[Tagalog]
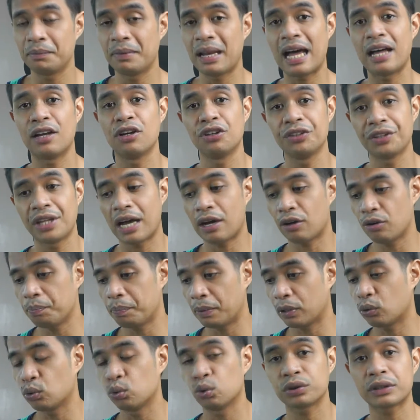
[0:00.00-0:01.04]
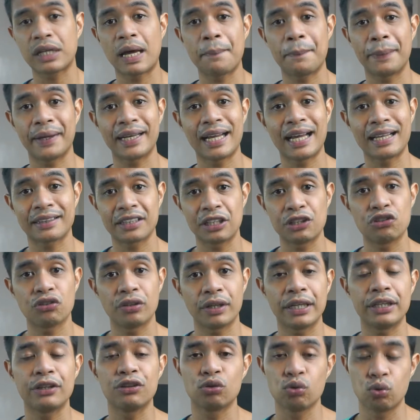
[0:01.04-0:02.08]
lalo na kung pag-uusapan natin yung
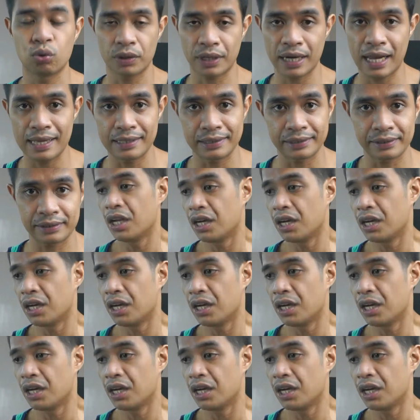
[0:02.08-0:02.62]
endurance.